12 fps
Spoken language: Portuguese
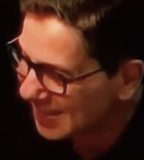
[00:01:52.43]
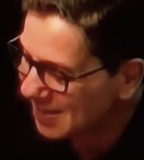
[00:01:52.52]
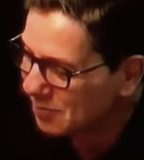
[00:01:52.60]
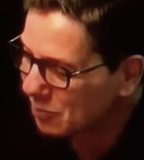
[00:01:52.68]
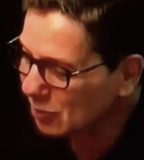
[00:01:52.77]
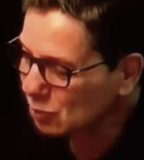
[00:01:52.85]

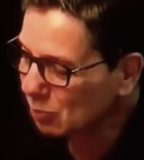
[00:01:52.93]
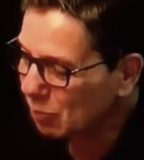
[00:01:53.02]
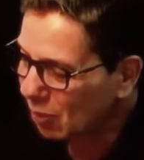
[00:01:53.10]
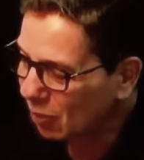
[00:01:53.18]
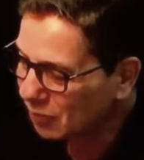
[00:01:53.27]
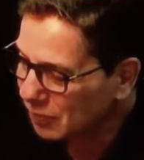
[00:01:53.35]
Muito
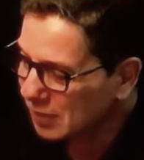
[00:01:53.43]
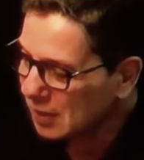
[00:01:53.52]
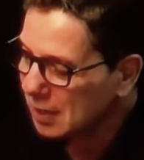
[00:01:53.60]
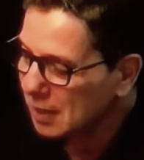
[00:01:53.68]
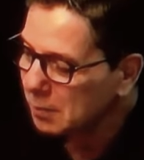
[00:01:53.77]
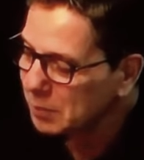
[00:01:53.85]
bom.
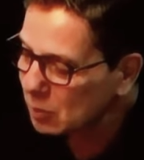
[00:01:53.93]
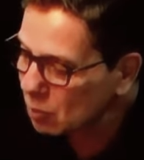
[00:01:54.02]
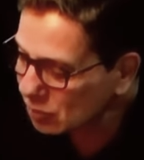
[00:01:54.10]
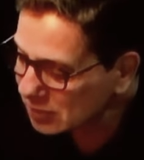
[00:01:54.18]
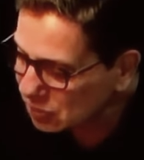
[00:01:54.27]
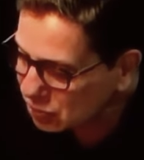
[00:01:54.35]
Me
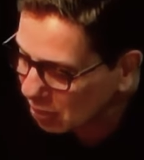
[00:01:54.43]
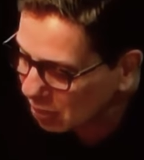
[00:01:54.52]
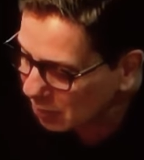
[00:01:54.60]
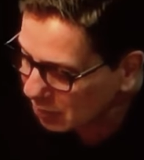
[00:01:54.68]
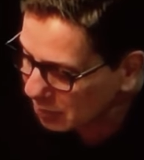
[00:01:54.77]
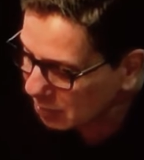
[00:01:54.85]
conta
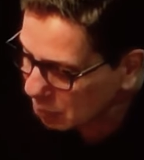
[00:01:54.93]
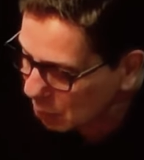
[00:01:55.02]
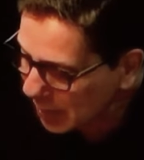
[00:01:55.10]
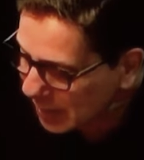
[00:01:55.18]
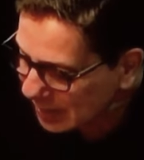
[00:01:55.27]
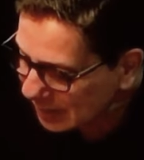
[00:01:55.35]
só
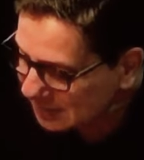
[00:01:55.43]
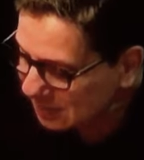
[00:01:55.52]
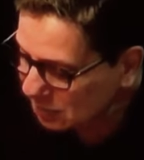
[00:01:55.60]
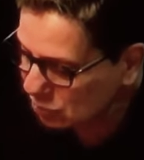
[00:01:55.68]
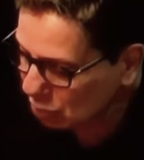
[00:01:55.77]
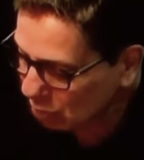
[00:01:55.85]
como é que é essa
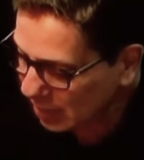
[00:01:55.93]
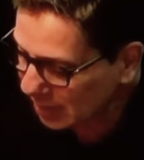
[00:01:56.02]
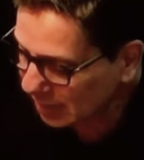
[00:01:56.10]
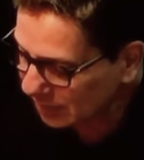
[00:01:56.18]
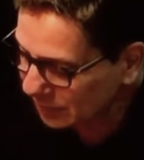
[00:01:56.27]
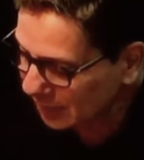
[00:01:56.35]

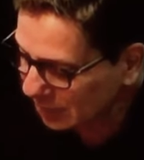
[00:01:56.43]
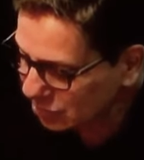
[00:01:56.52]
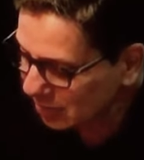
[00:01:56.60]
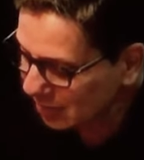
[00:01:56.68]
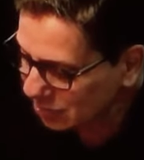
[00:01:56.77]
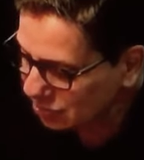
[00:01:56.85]
história da
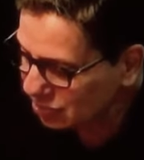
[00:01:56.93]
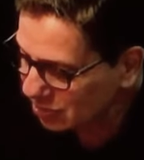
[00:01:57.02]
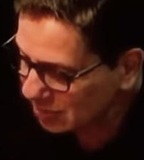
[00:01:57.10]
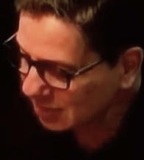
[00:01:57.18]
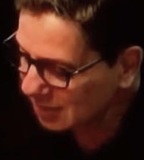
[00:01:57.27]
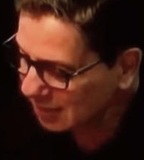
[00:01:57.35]

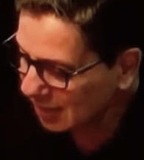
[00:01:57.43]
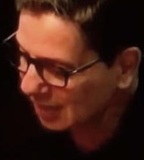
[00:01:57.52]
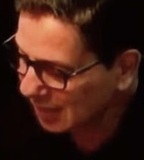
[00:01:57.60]
gente.